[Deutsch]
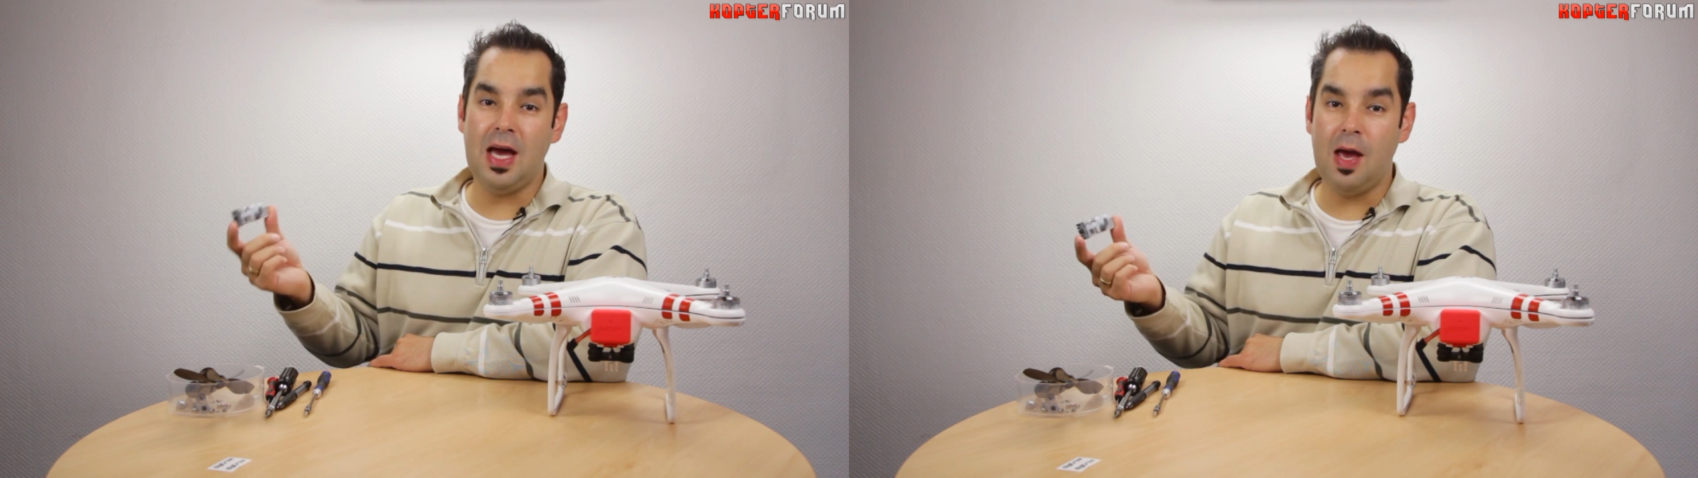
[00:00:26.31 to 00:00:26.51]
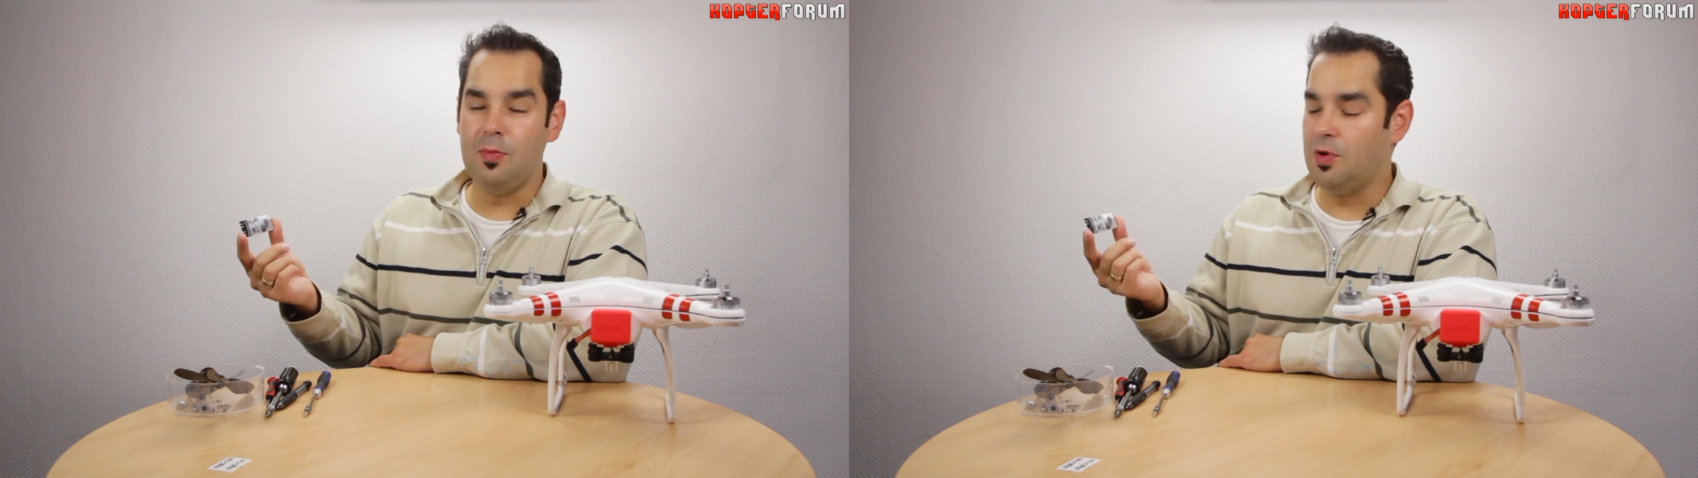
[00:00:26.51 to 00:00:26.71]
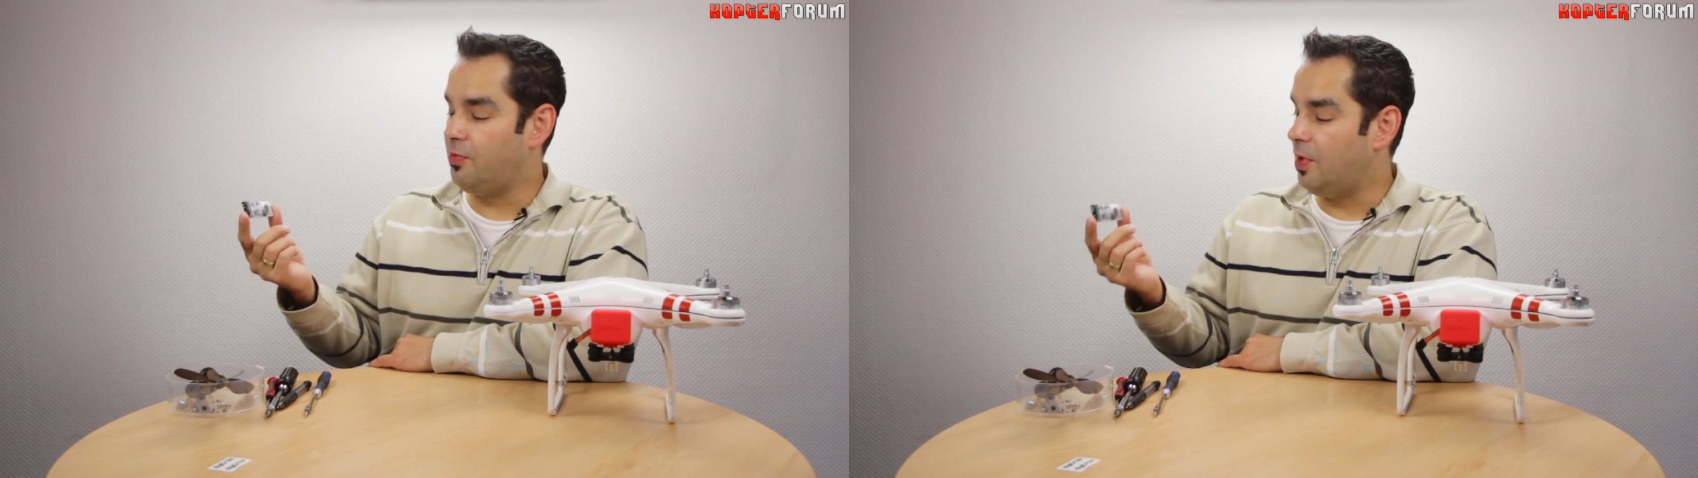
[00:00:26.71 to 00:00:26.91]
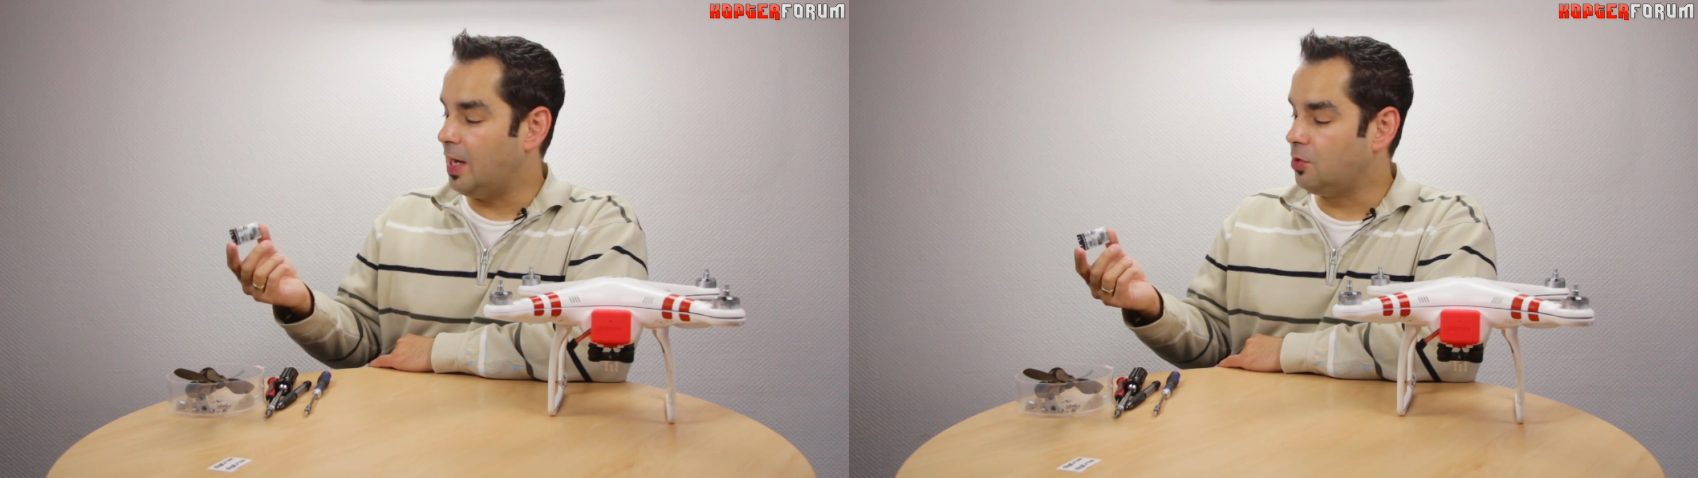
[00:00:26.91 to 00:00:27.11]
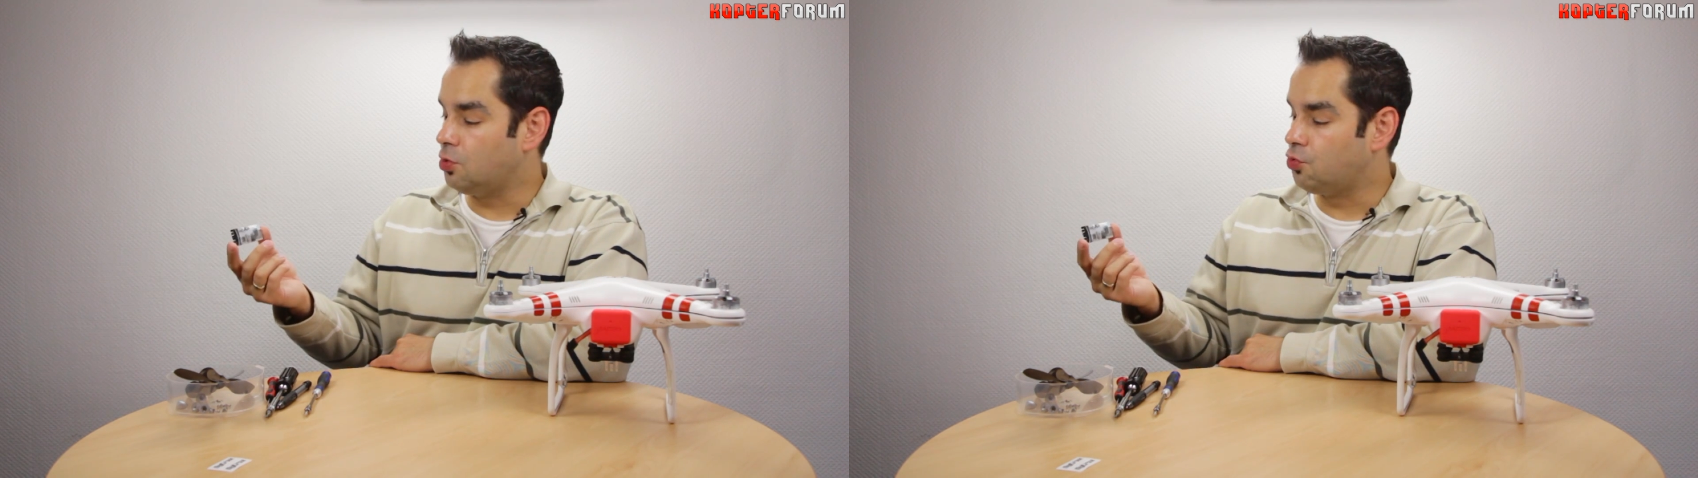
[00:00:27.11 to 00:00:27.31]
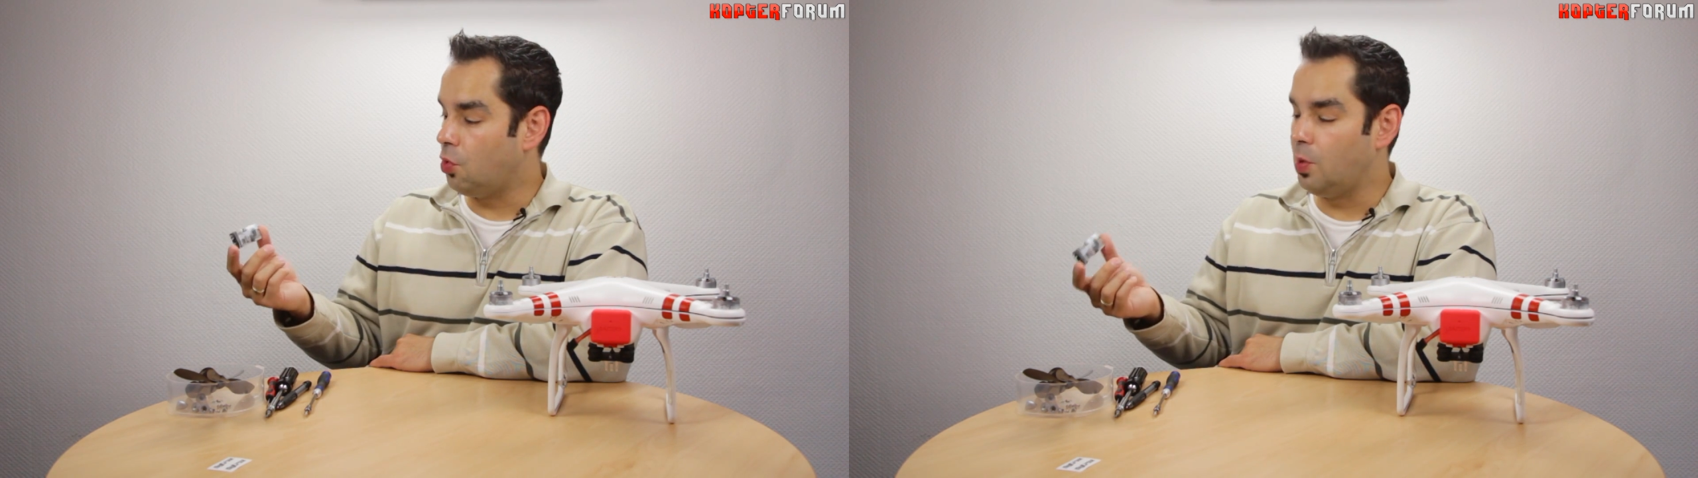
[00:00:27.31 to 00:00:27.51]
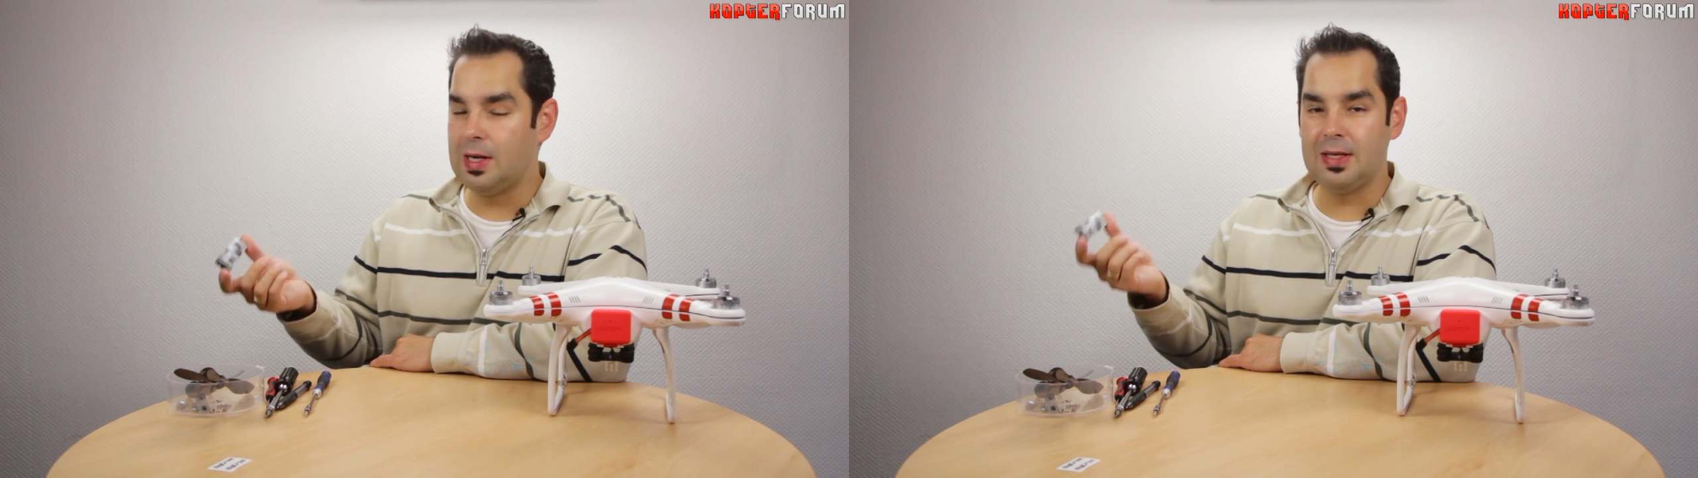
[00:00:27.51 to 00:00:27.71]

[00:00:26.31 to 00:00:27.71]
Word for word: M Flight Controller.